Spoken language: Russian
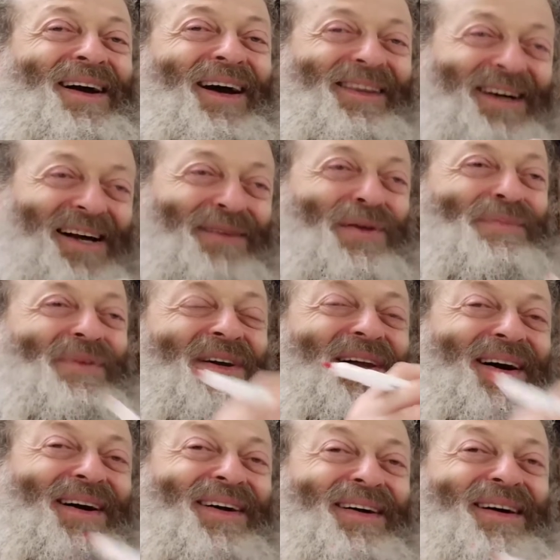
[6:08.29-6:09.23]
это как бы
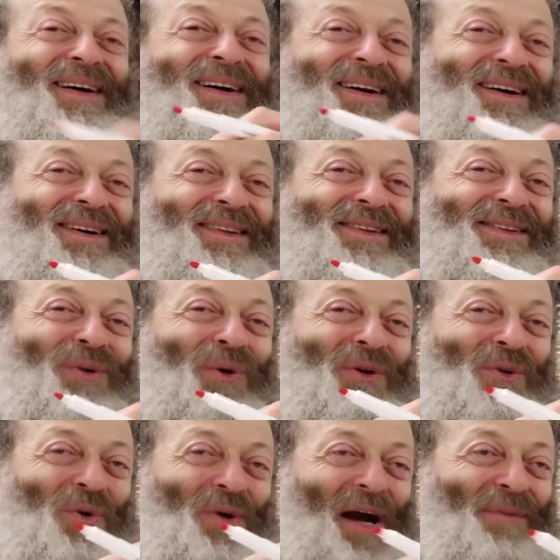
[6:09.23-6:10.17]
было, э,
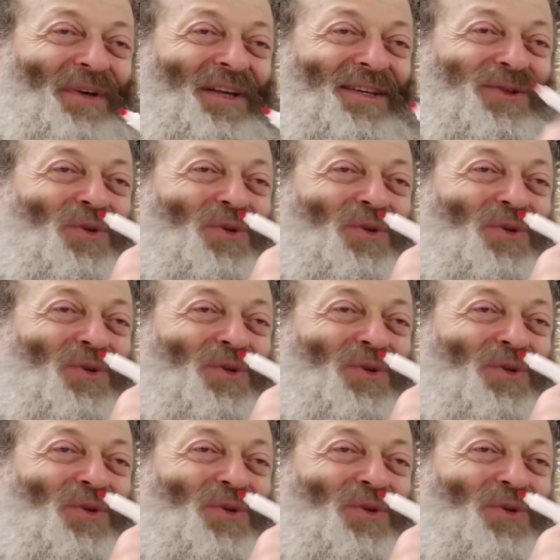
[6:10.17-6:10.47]
то, ну, как бы не